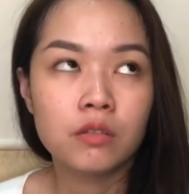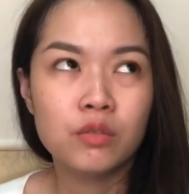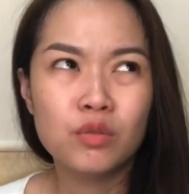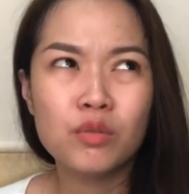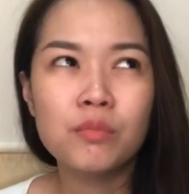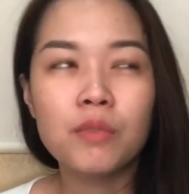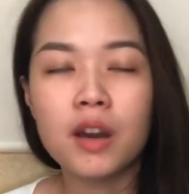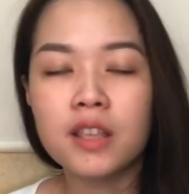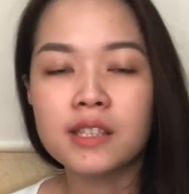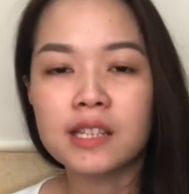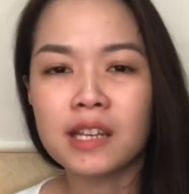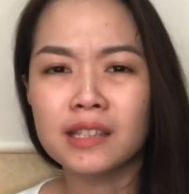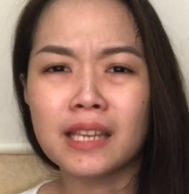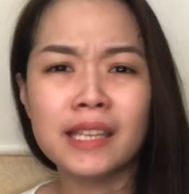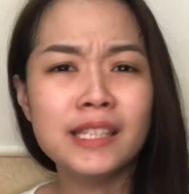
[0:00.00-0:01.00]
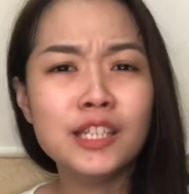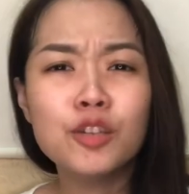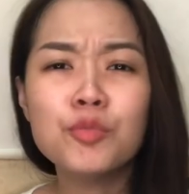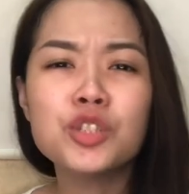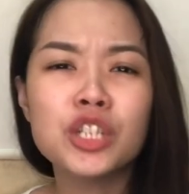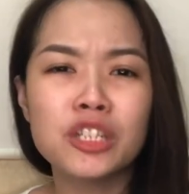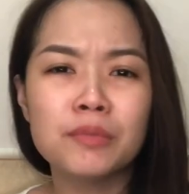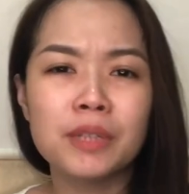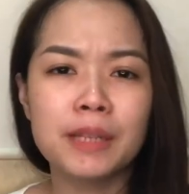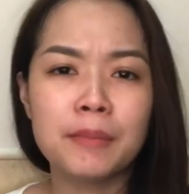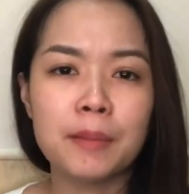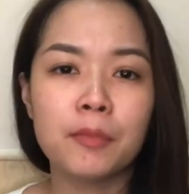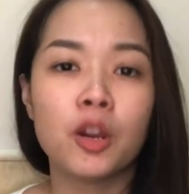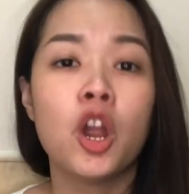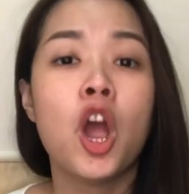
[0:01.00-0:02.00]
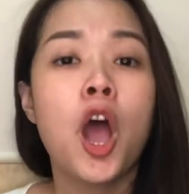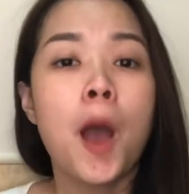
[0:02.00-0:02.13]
two months ata. Hindi ko masyadong ma-remember.